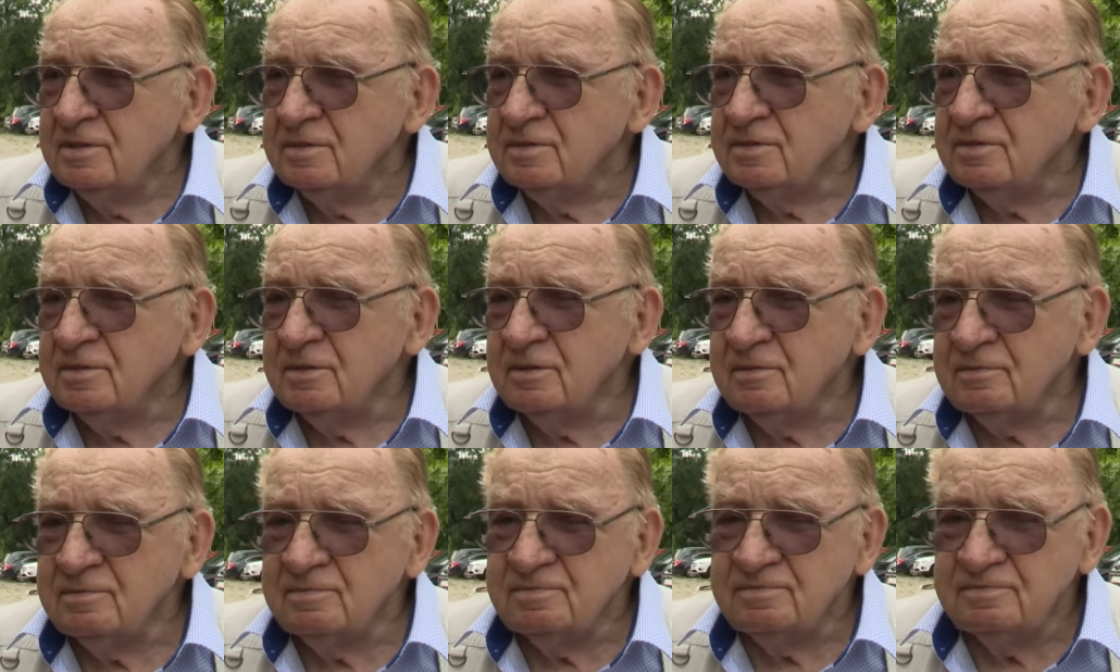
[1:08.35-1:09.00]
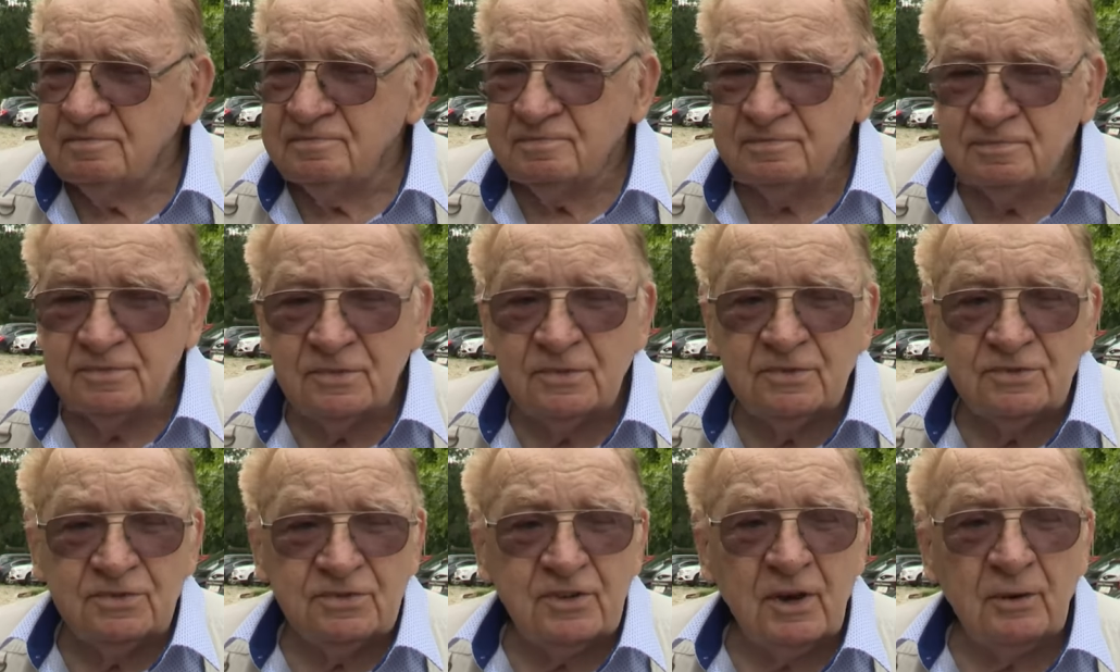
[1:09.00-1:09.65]
No,
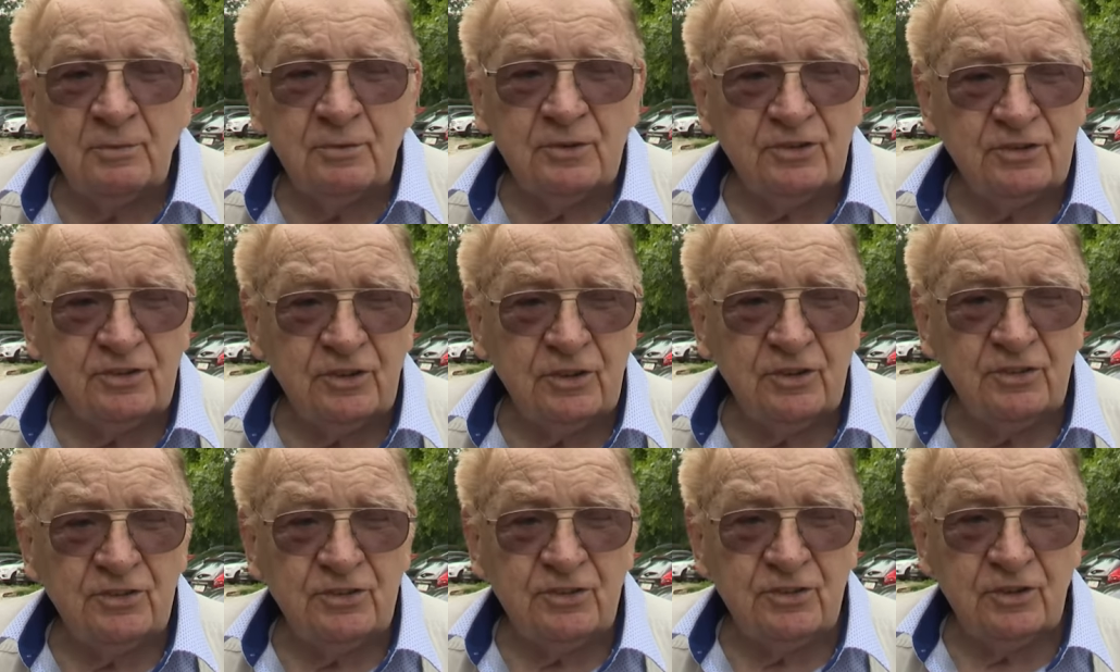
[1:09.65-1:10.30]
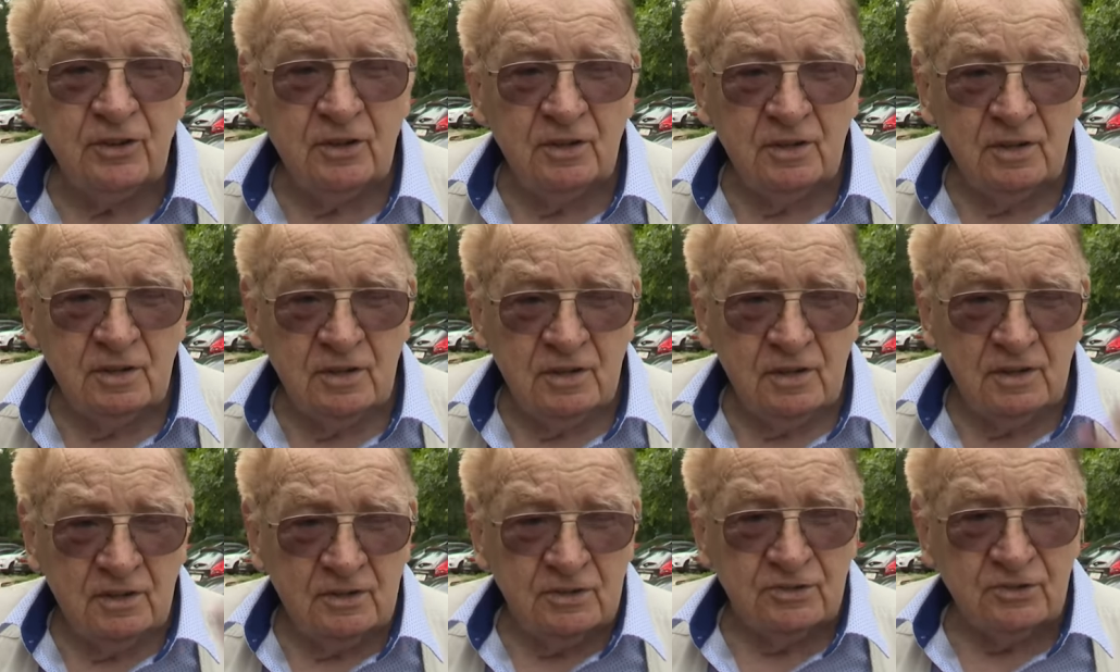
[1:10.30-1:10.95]
całe szczęście,
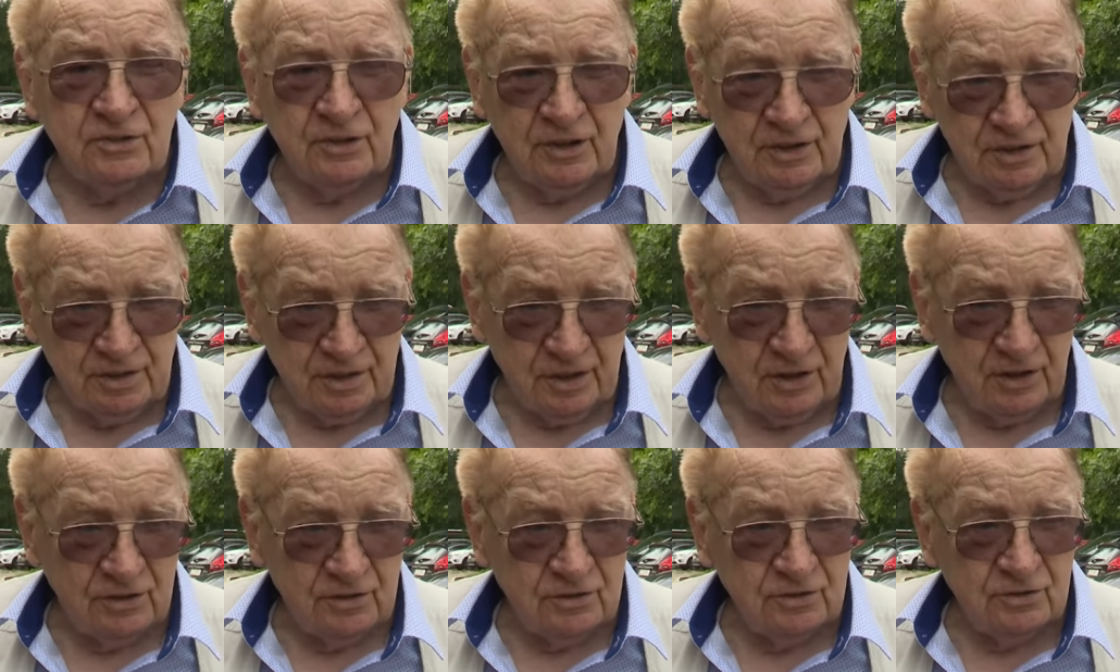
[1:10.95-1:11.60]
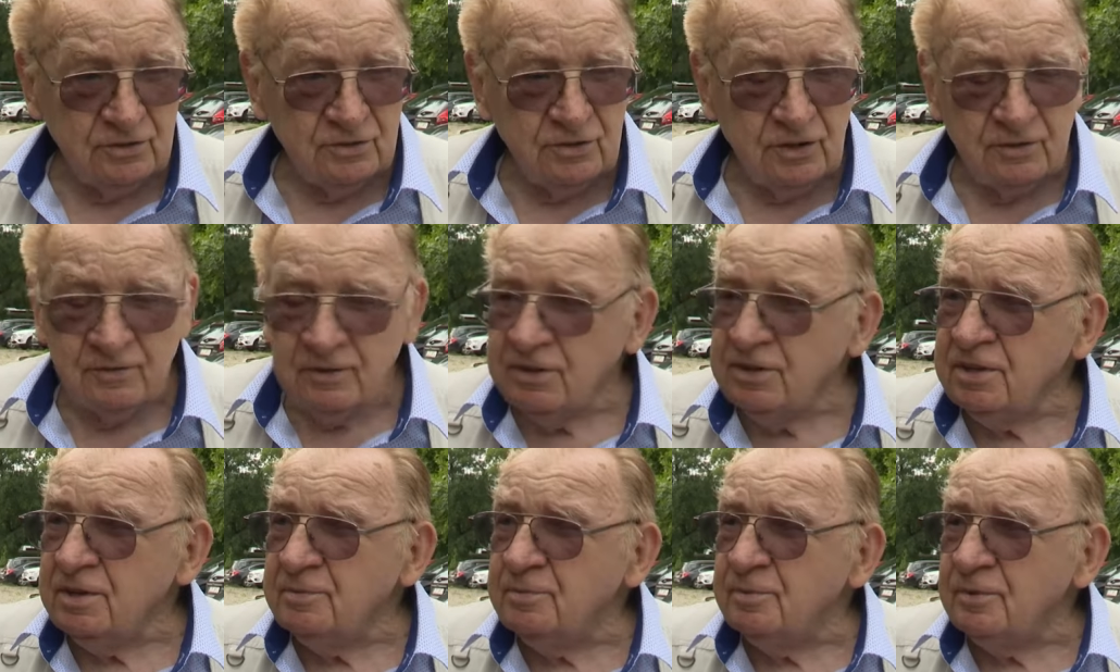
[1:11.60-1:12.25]
że te drzewa
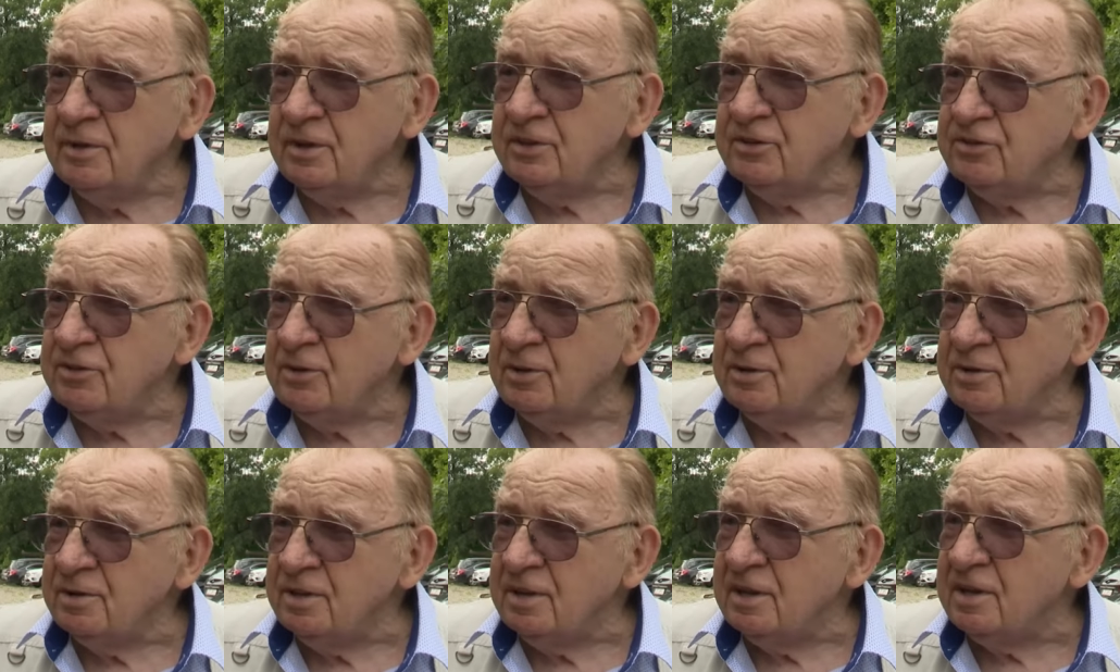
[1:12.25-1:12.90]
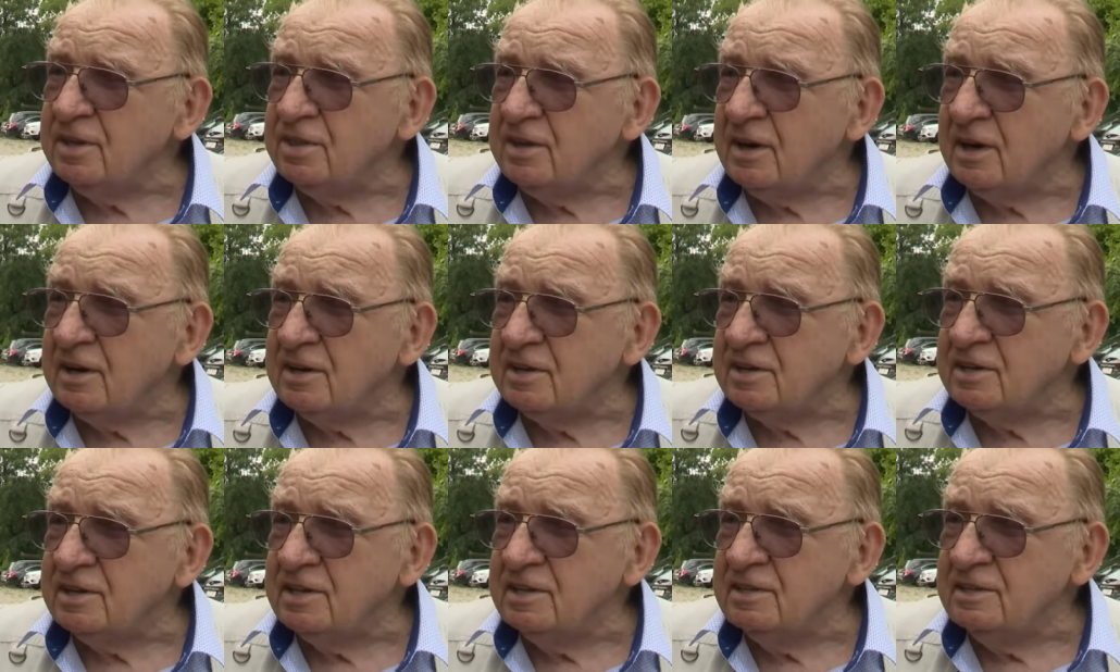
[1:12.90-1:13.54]
nie poleciały na dach.